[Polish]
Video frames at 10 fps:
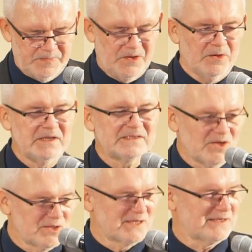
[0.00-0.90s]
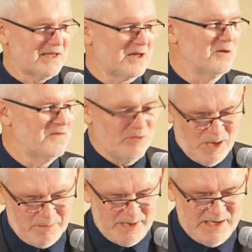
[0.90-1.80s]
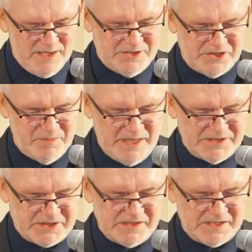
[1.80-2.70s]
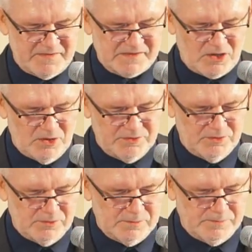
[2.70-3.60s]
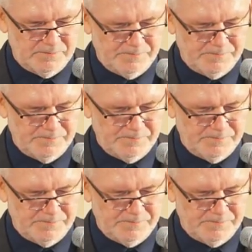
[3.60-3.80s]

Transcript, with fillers: No i coś z tego wyłapali ci mędrcy ze wschodu.